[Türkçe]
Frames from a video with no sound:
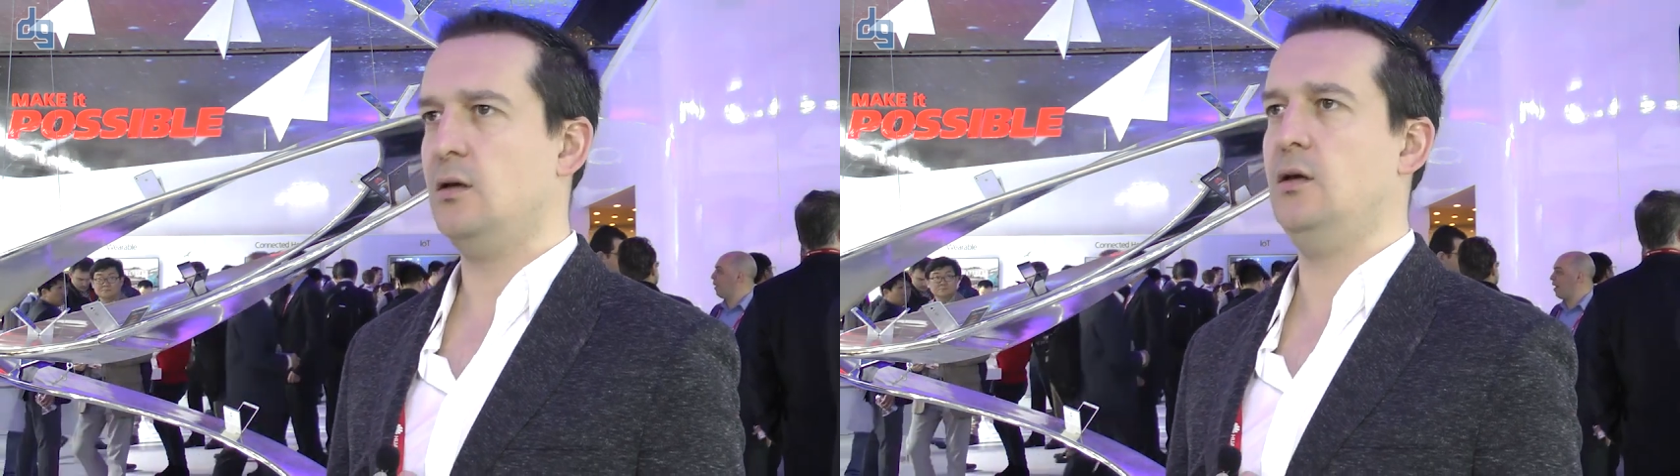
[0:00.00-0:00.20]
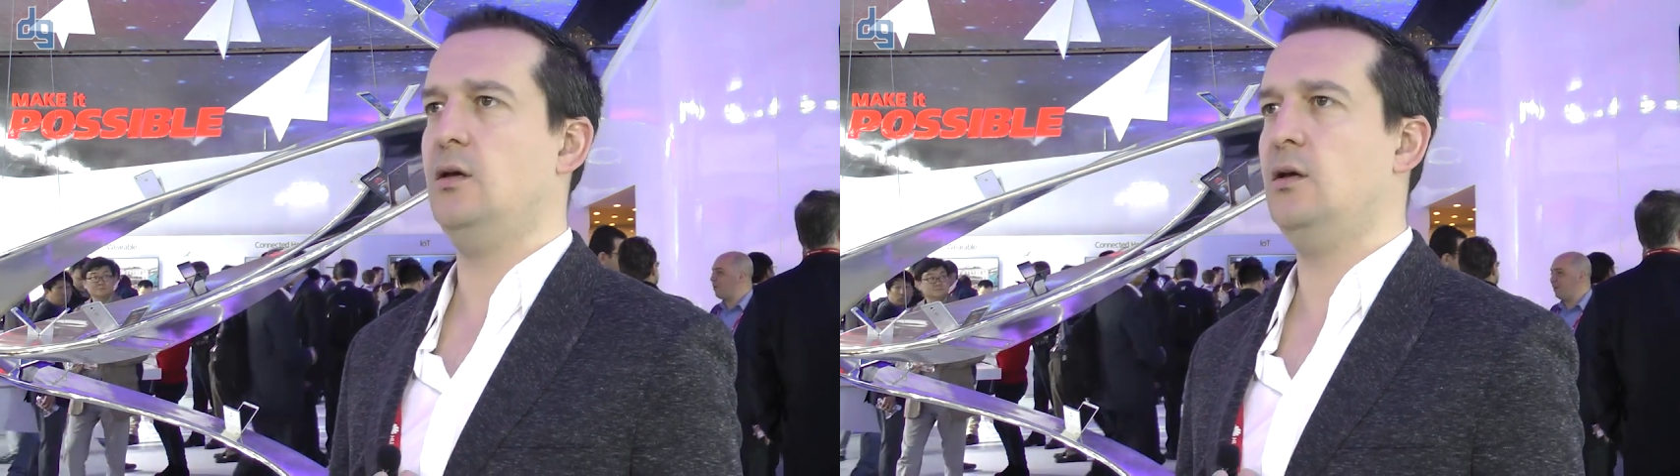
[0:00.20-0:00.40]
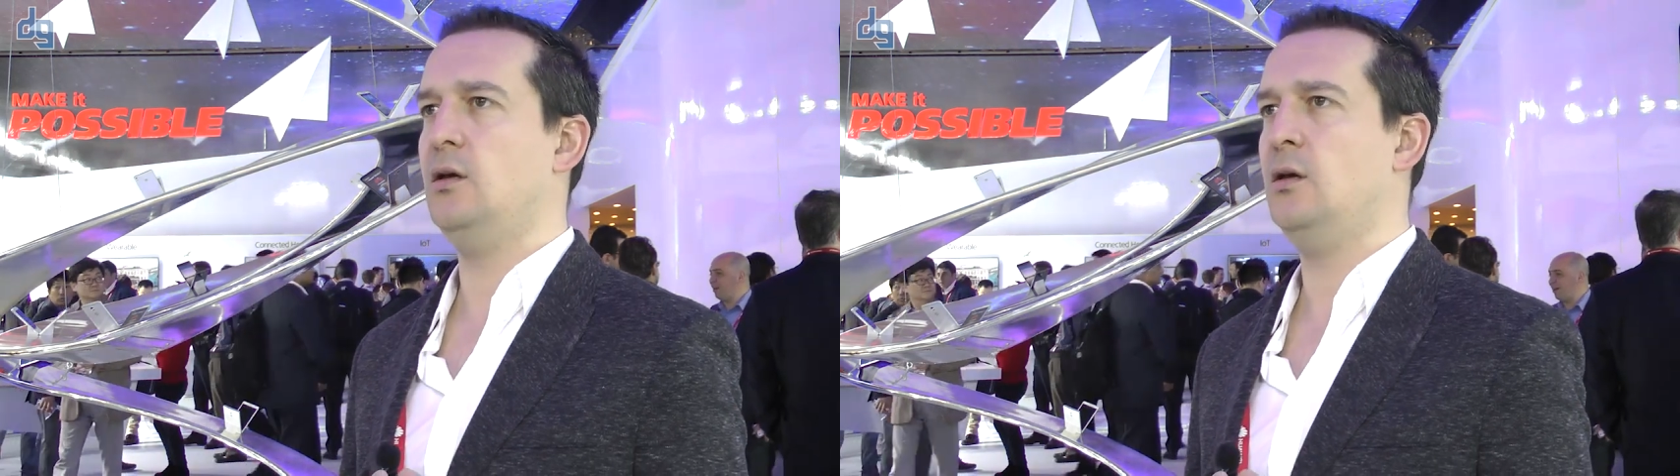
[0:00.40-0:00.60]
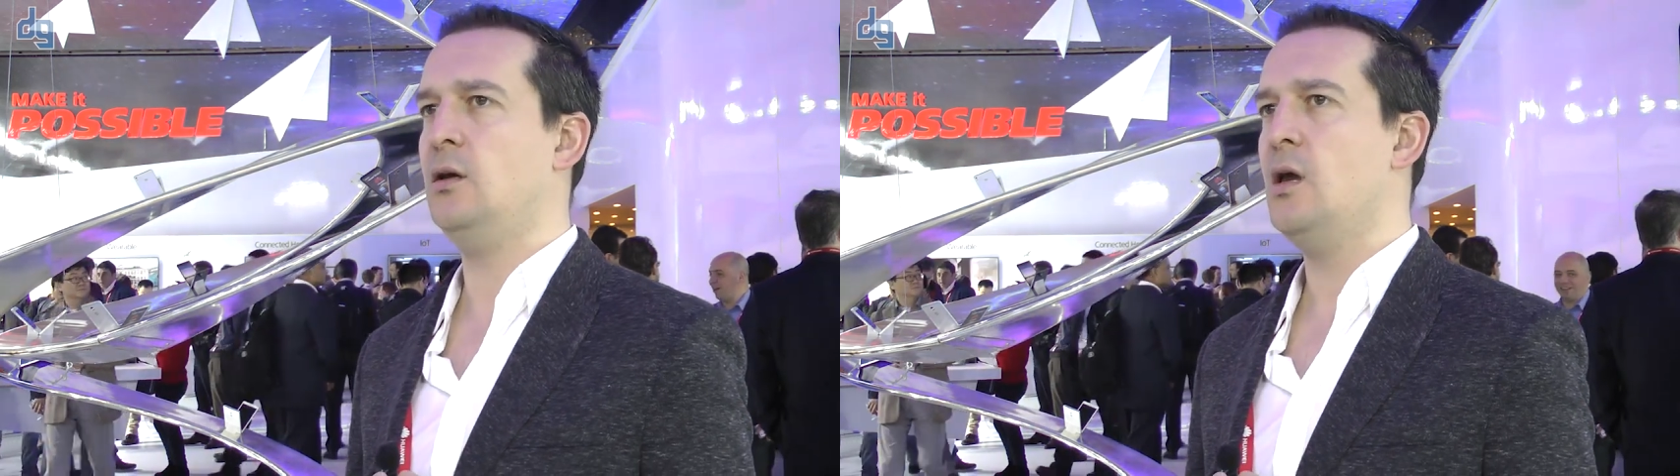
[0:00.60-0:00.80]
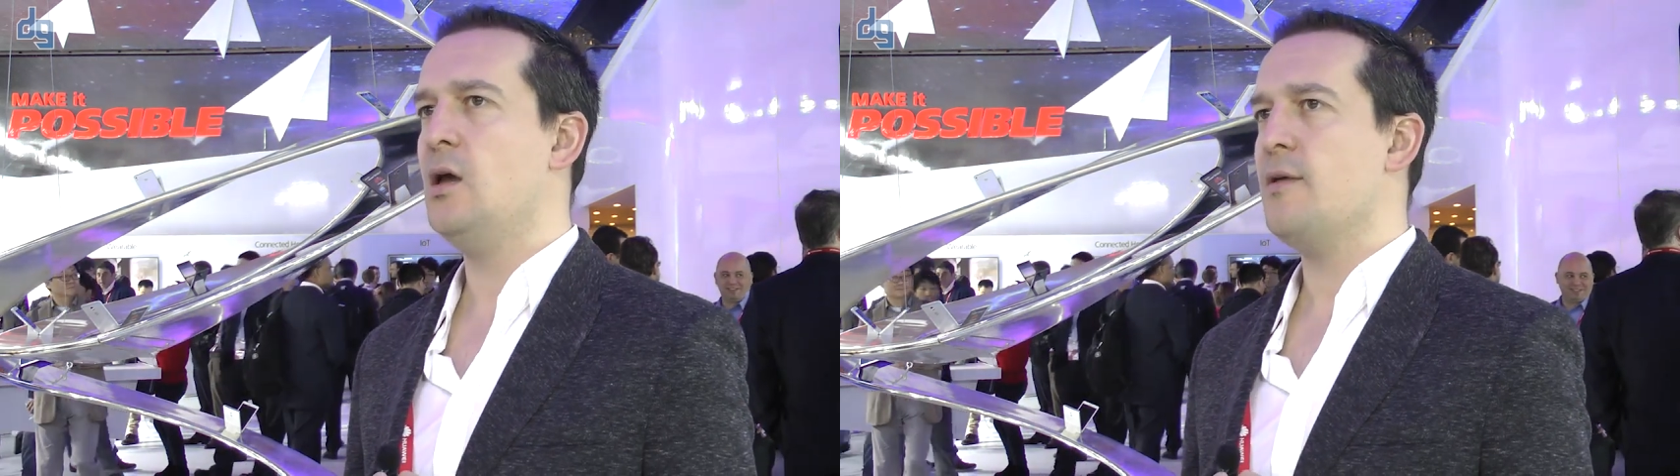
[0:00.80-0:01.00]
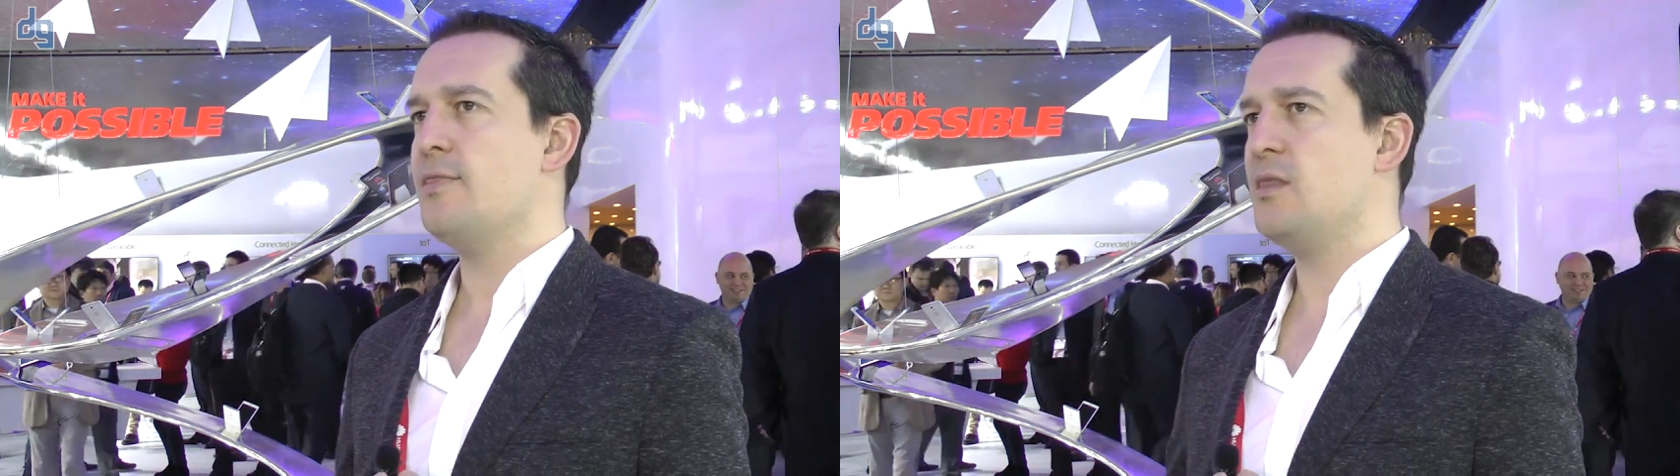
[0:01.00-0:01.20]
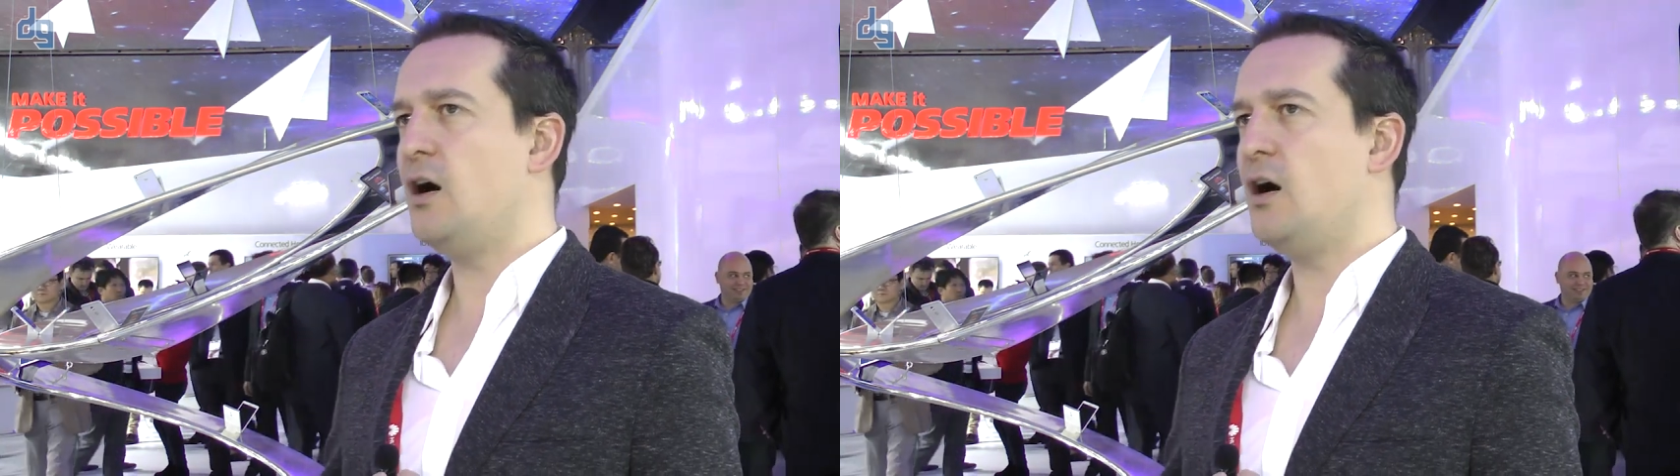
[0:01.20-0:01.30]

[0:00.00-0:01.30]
E,